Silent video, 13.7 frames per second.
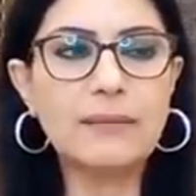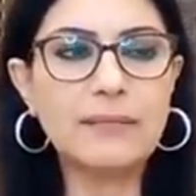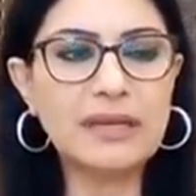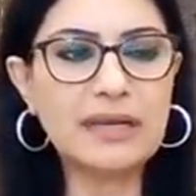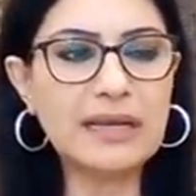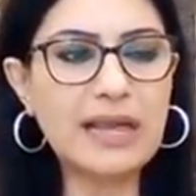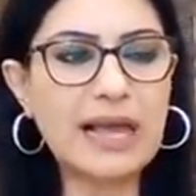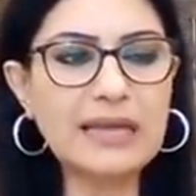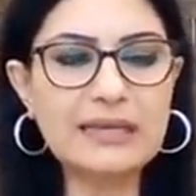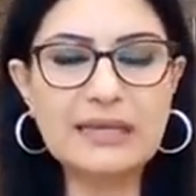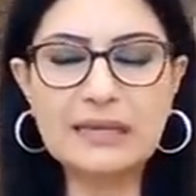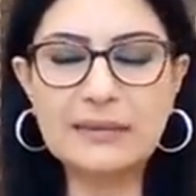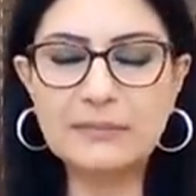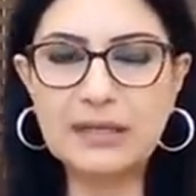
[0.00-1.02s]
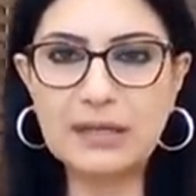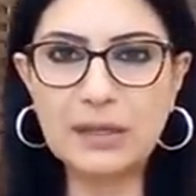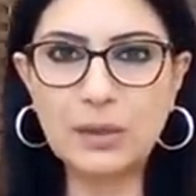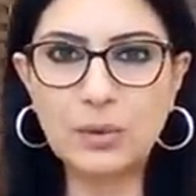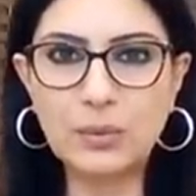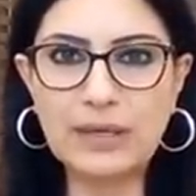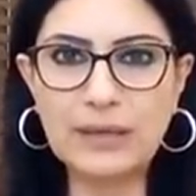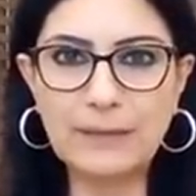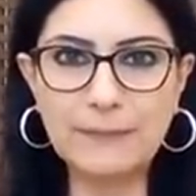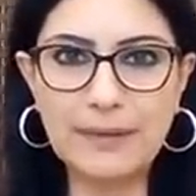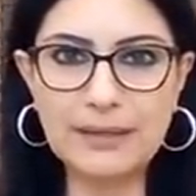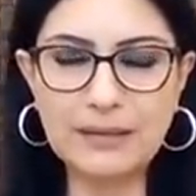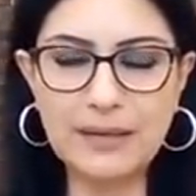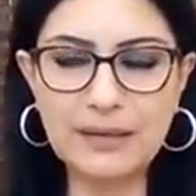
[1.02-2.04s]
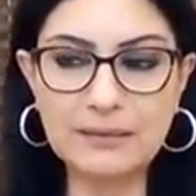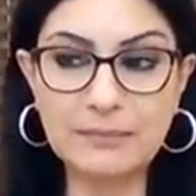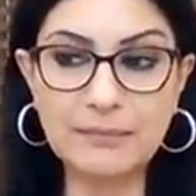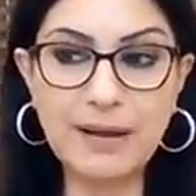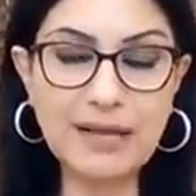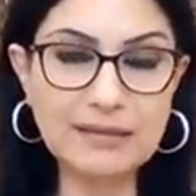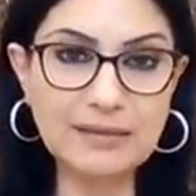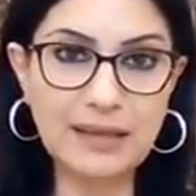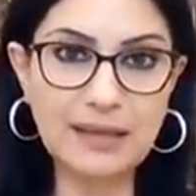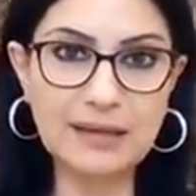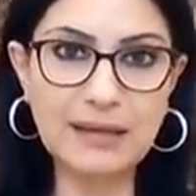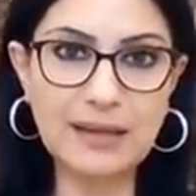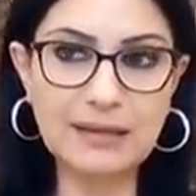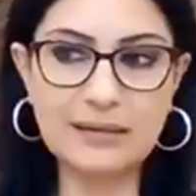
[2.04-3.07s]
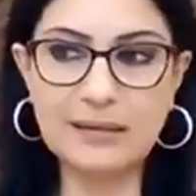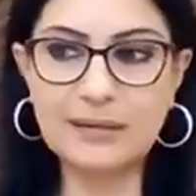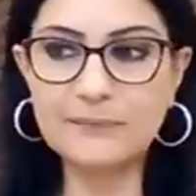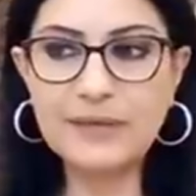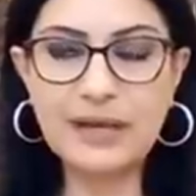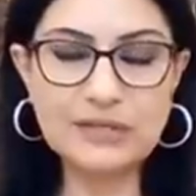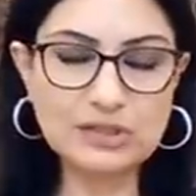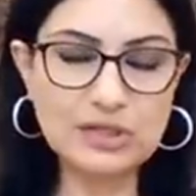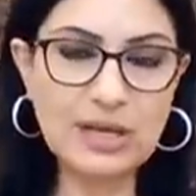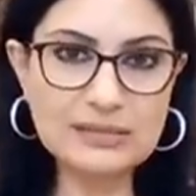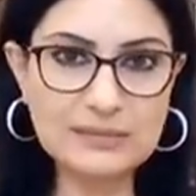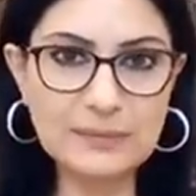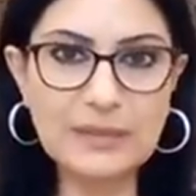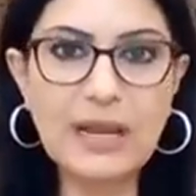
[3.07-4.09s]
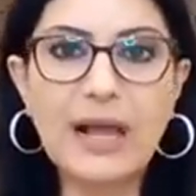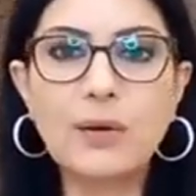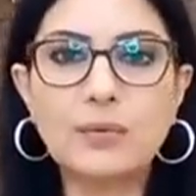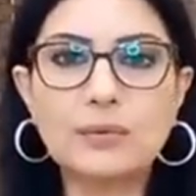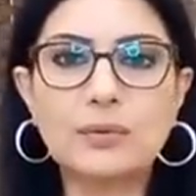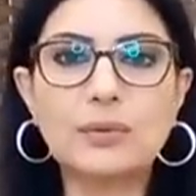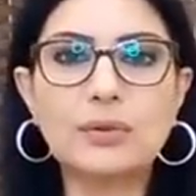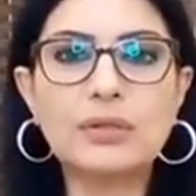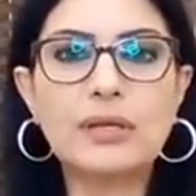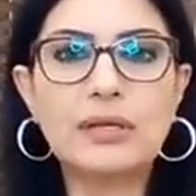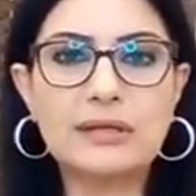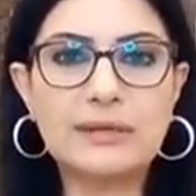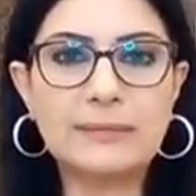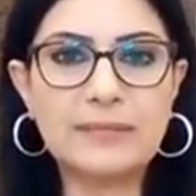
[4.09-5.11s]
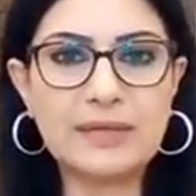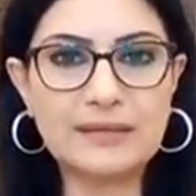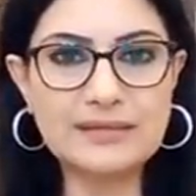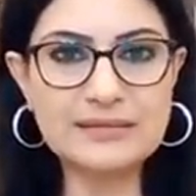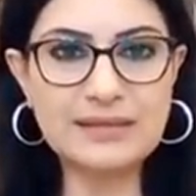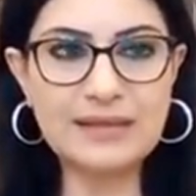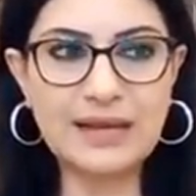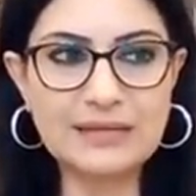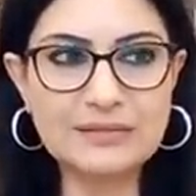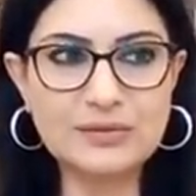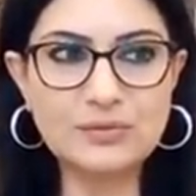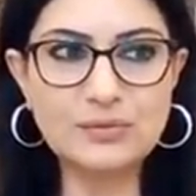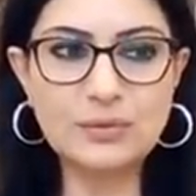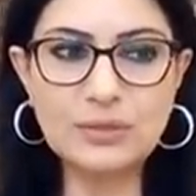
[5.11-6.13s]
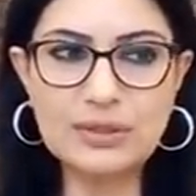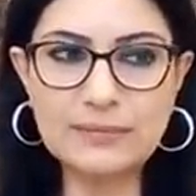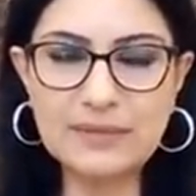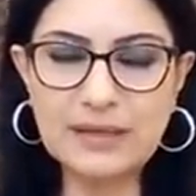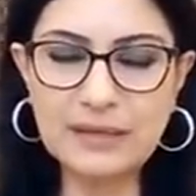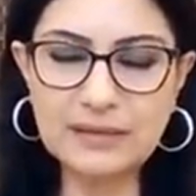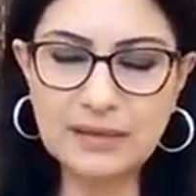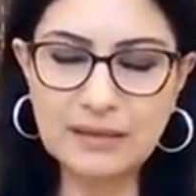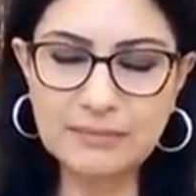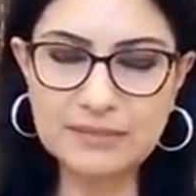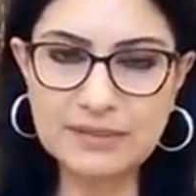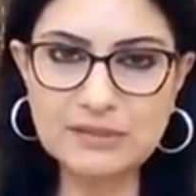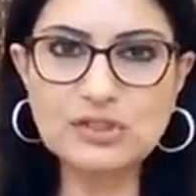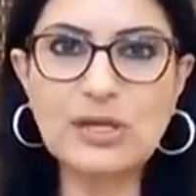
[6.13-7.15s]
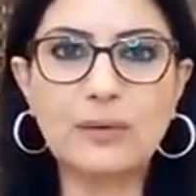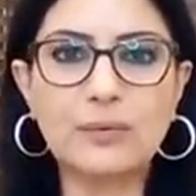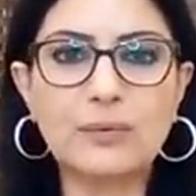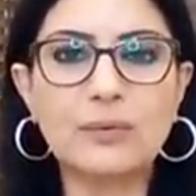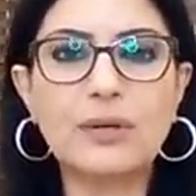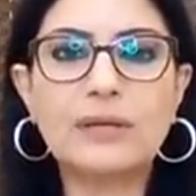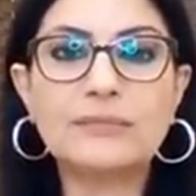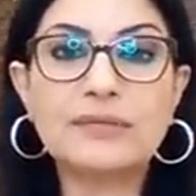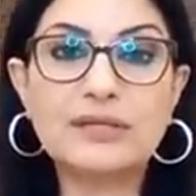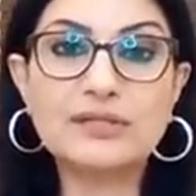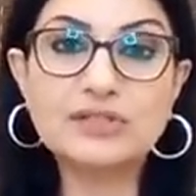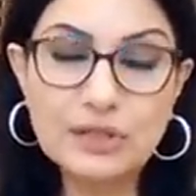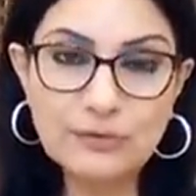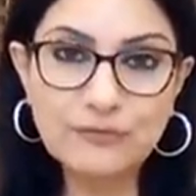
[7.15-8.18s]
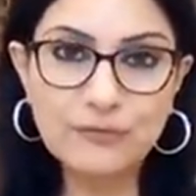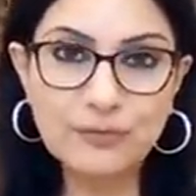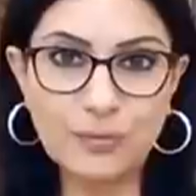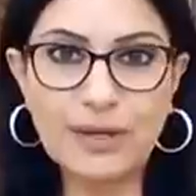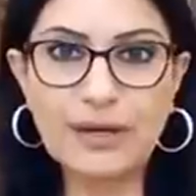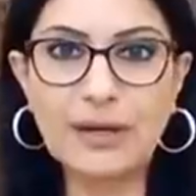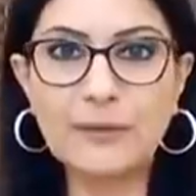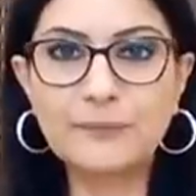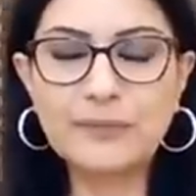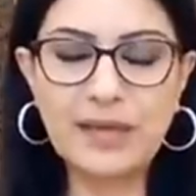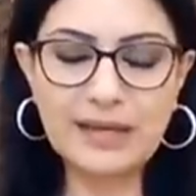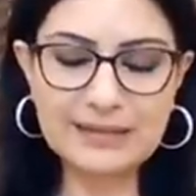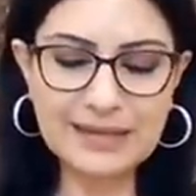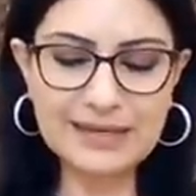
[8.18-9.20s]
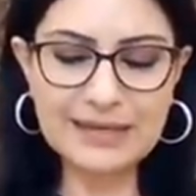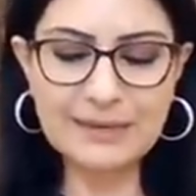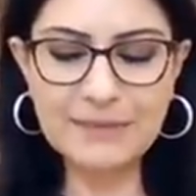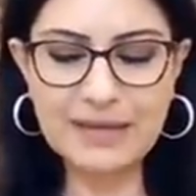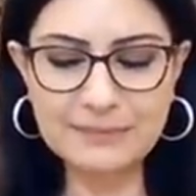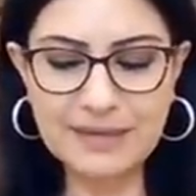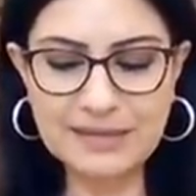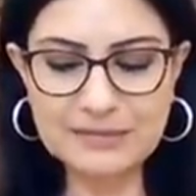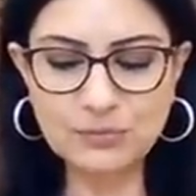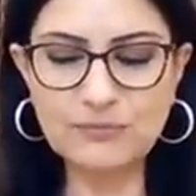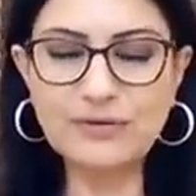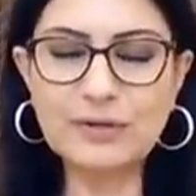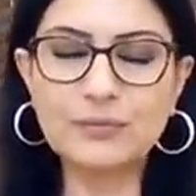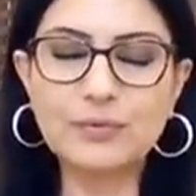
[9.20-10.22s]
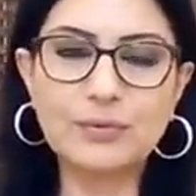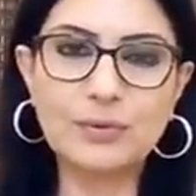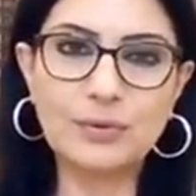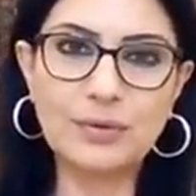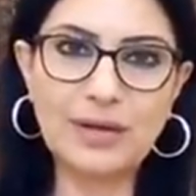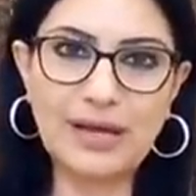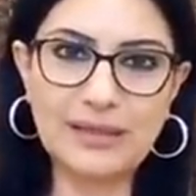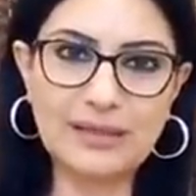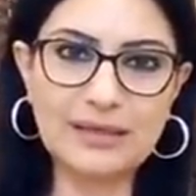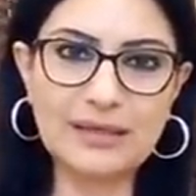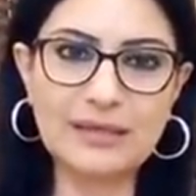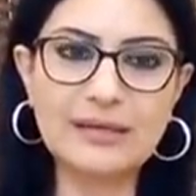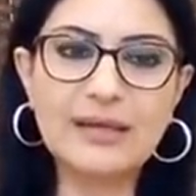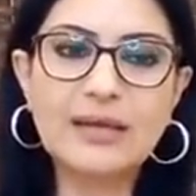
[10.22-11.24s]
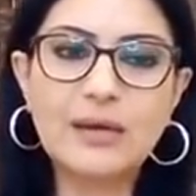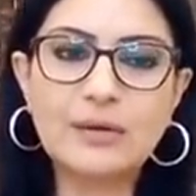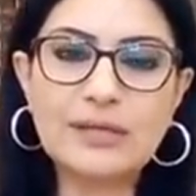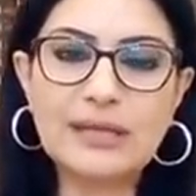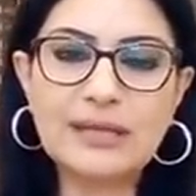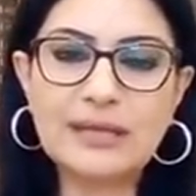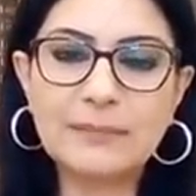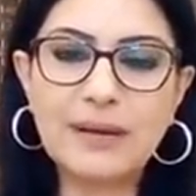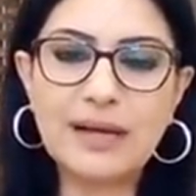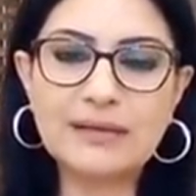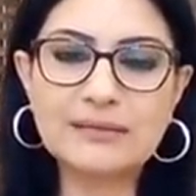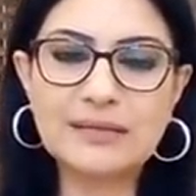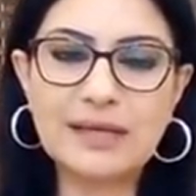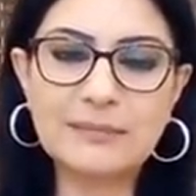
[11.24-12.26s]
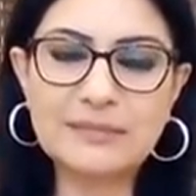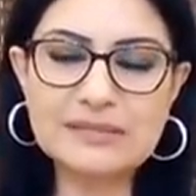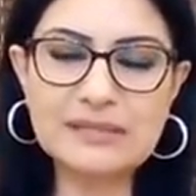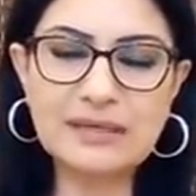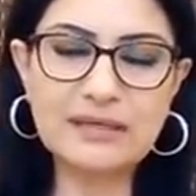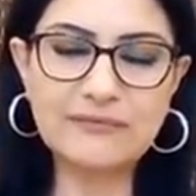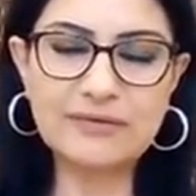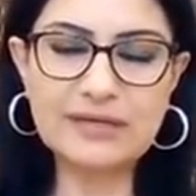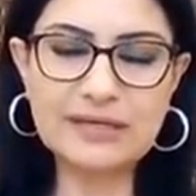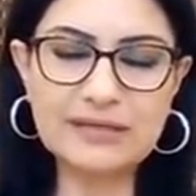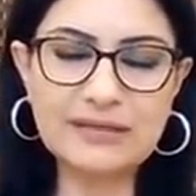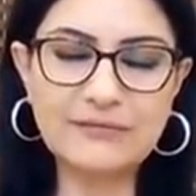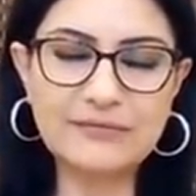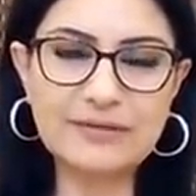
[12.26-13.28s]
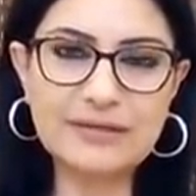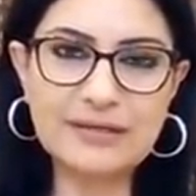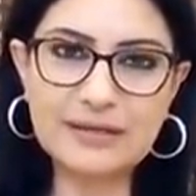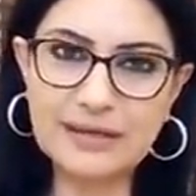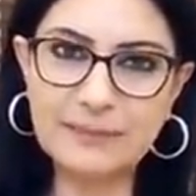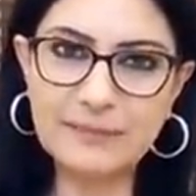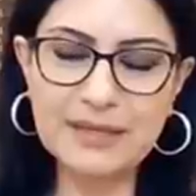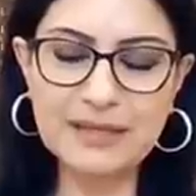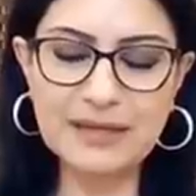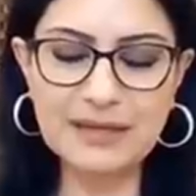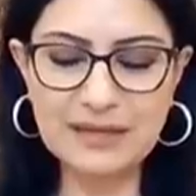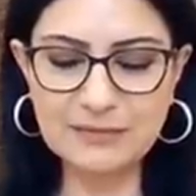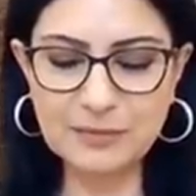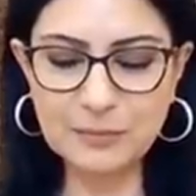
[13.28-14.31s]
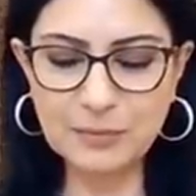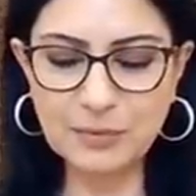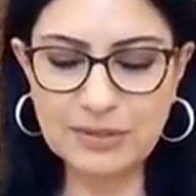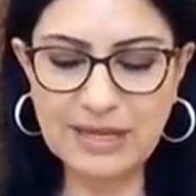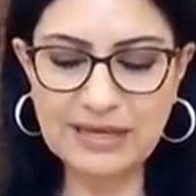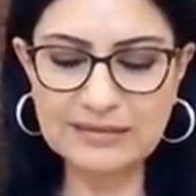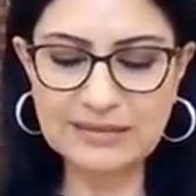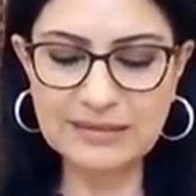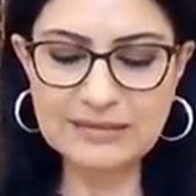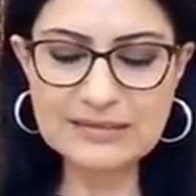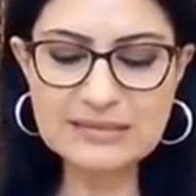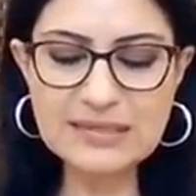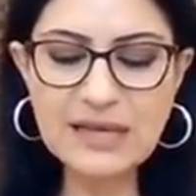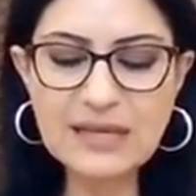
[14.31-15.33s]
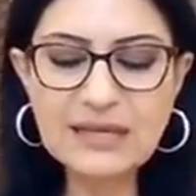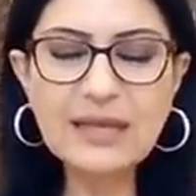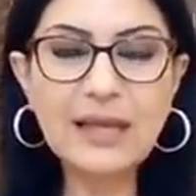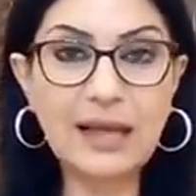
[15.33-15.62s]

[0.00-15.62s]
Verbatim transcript: من العيله من الاخوه من آه، بعض الاشخاص من حولكم يمكن نزله على السوق يمكن بتنجروا بتنجرفوا وراء الكلام المعسول فكونوا حذرين هنالك بعض المصاريف الاضافيه كمان انتبهوا لهيدي القصه